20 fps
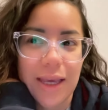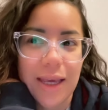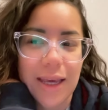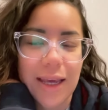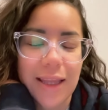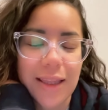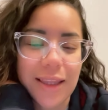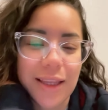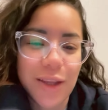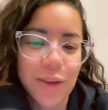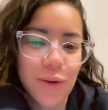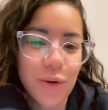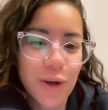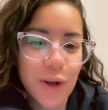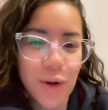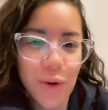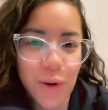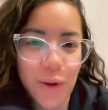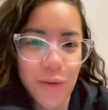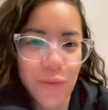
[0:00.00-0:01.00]
Entiendo
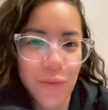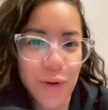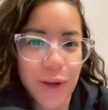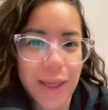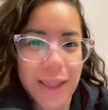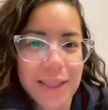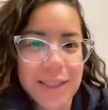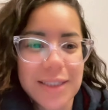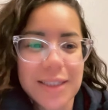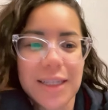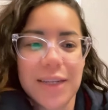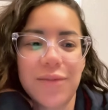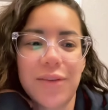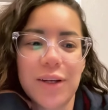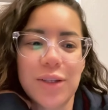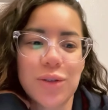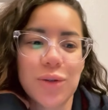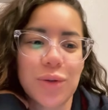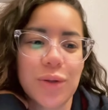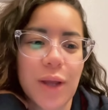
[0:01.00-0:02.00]
que lo que voy a decir va
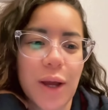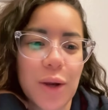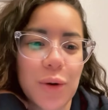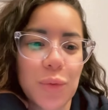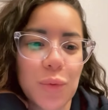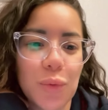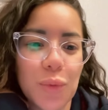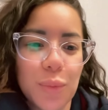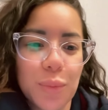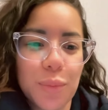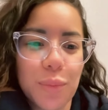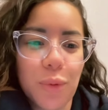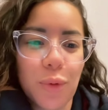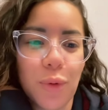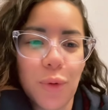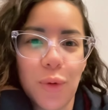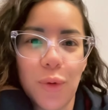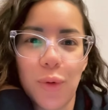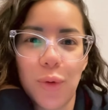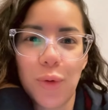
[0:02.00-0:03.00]
a sonar un
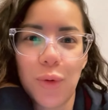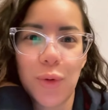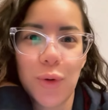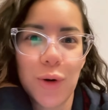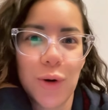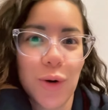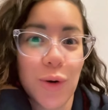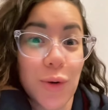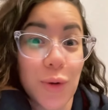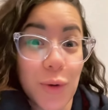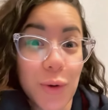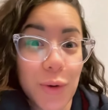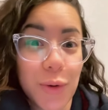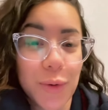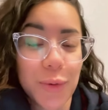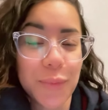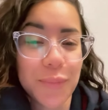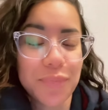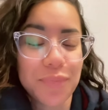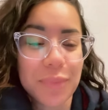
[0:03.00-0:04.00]
poco
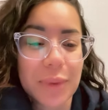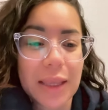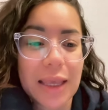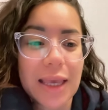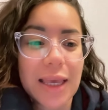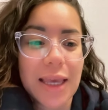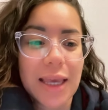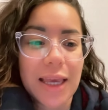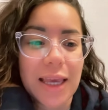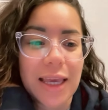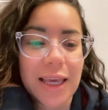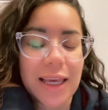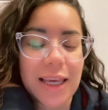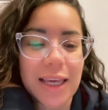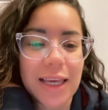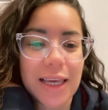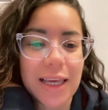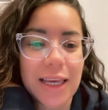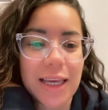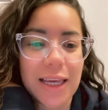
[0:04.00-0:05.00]
loco
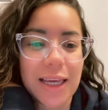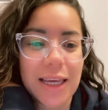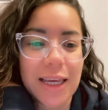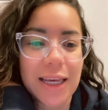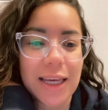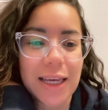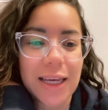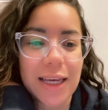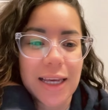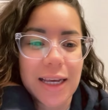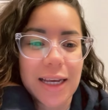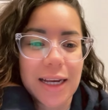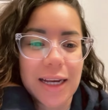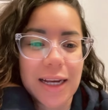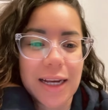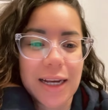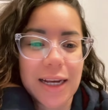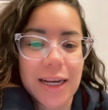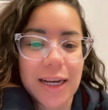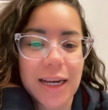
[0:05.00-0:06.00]
y
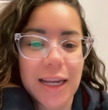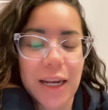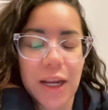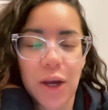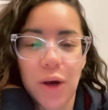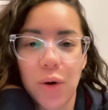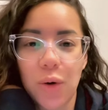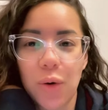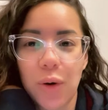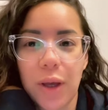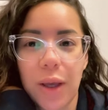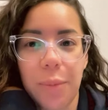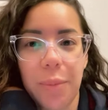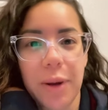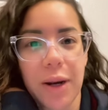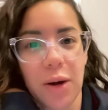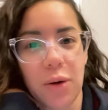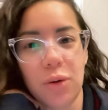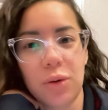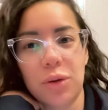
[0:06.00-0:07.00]
creo que
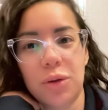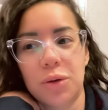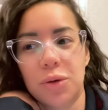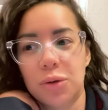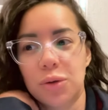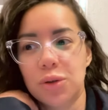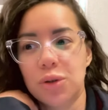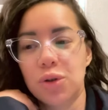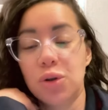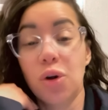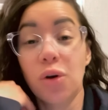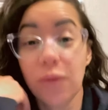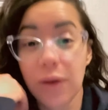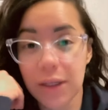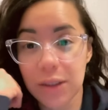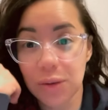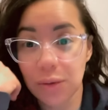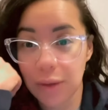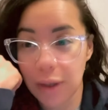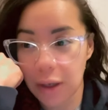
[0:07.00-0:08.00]
para otros no va a
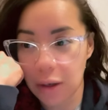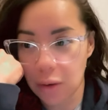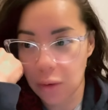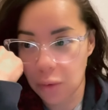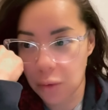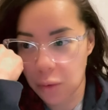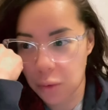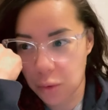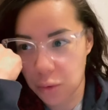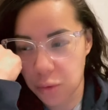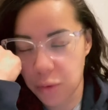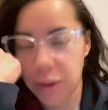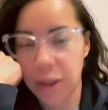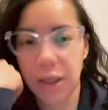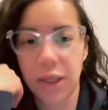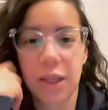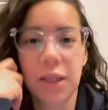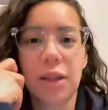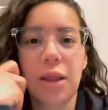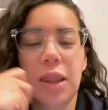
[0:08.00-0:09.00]
sonar loco
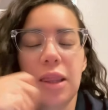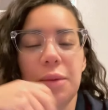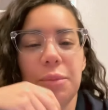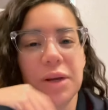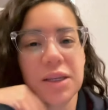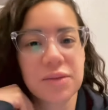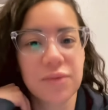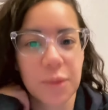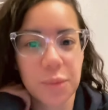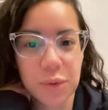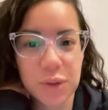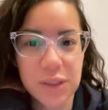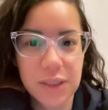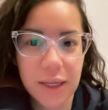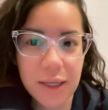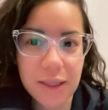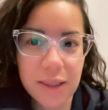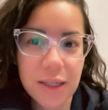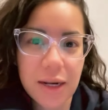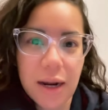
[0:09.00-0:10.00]
y nada más vamos
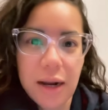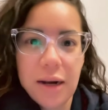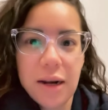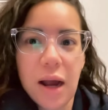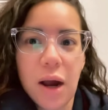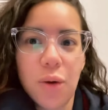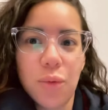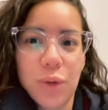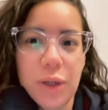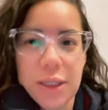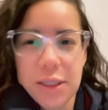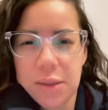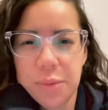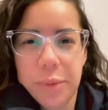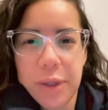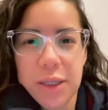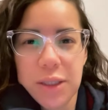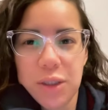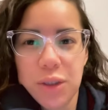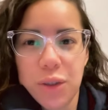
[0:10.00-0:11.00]
a entrar a un
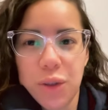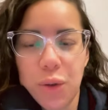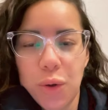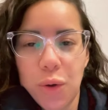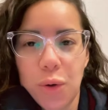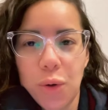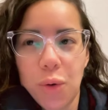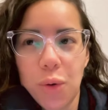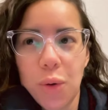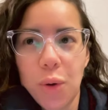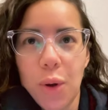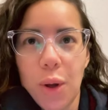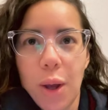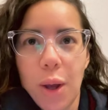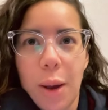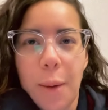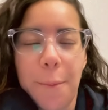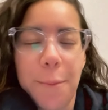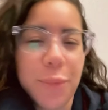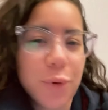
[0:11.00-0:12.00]
espacio
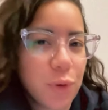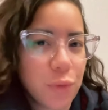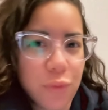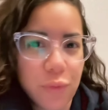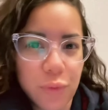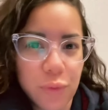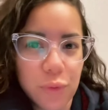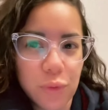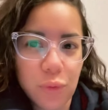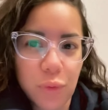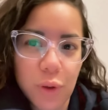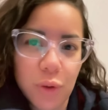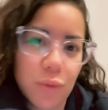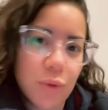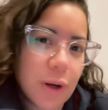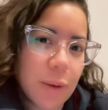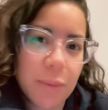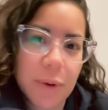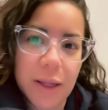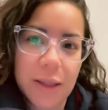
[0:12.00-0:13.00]
profundo, en
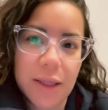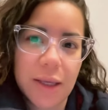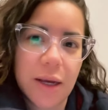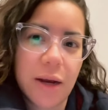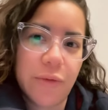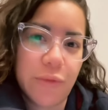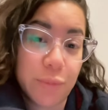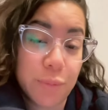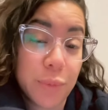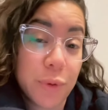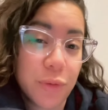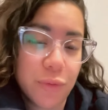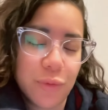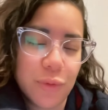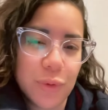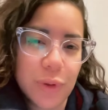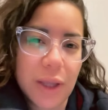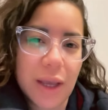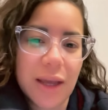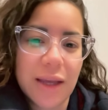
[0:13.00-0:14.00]
una plática
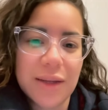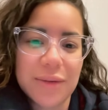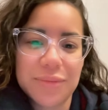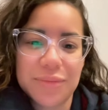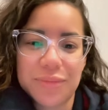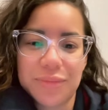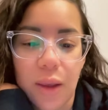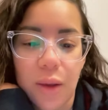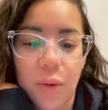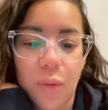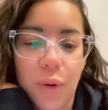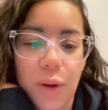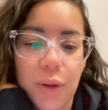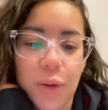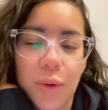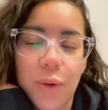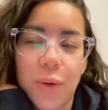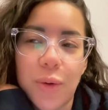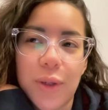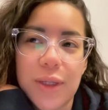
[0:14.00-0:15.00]
profunda.
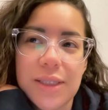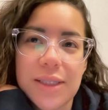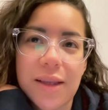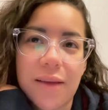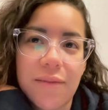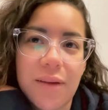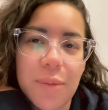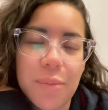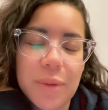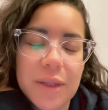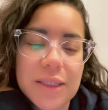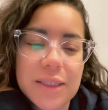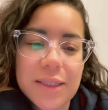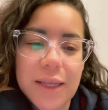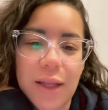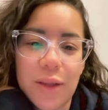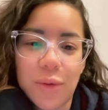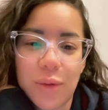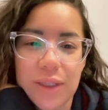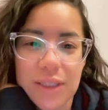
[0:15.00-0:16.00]
Cuando estaba
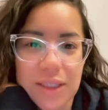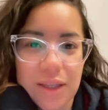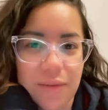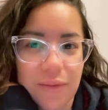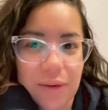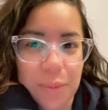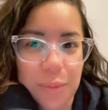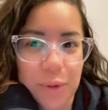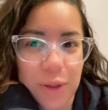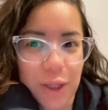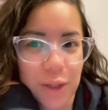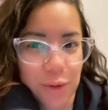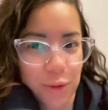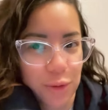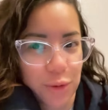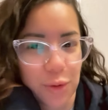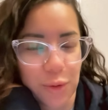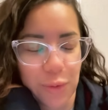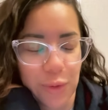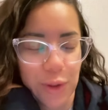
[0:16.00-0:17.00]
pensando, estaba poniendo
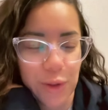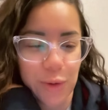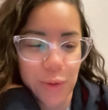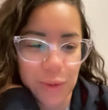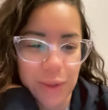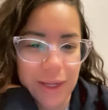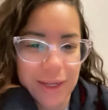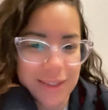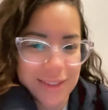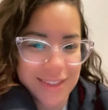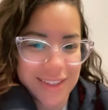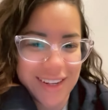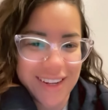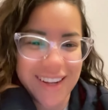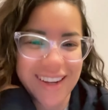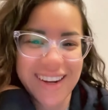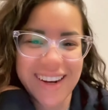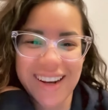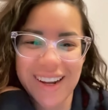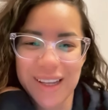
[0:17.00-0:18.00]
todo en notas en
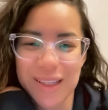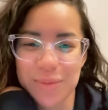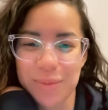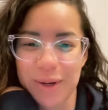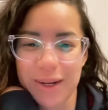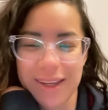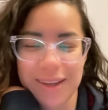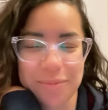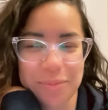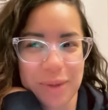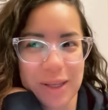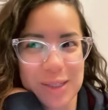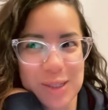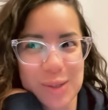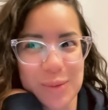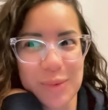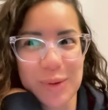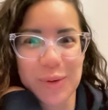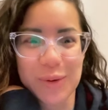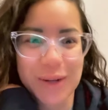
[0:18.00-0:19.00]
inglés porque
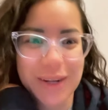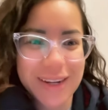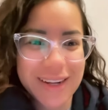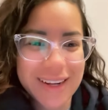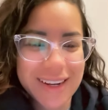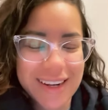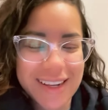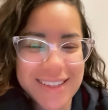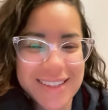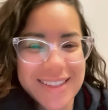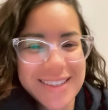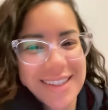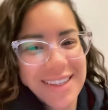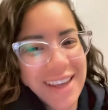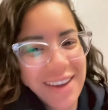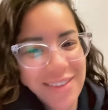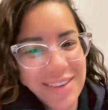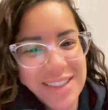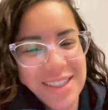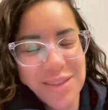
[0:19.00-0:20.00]
pienso mejor en inglés, así
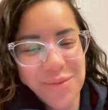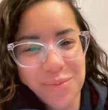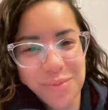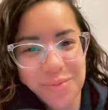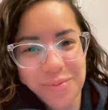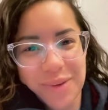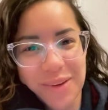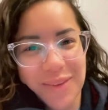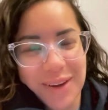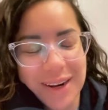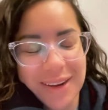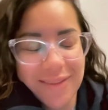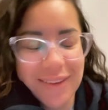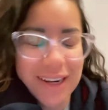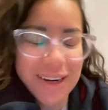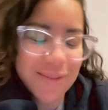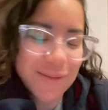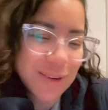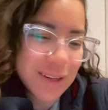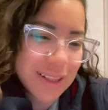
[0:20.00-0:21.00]
que a veces me van a
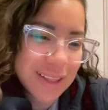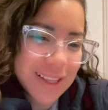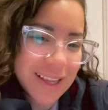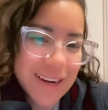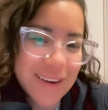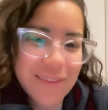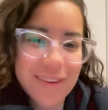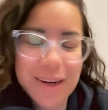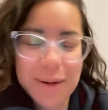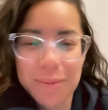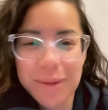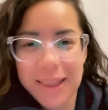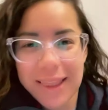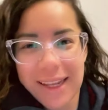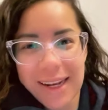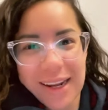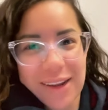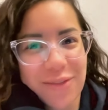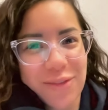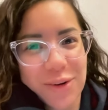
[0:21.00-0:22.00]
ver voltear a ver a mi
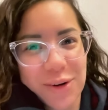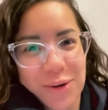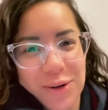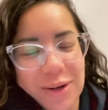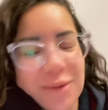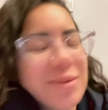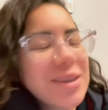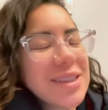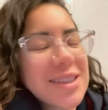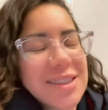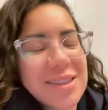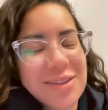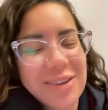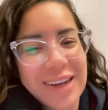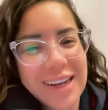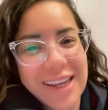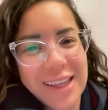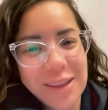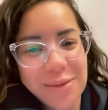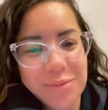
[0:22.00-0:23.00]
teléfono, nada más estoy
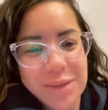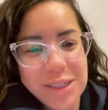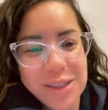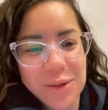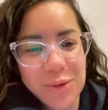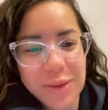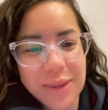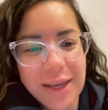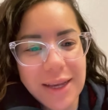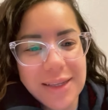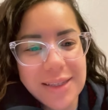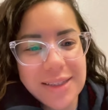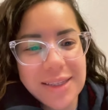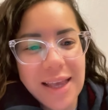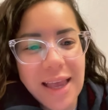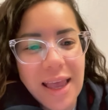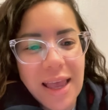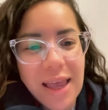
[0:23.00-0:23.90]
leyendo mis notas.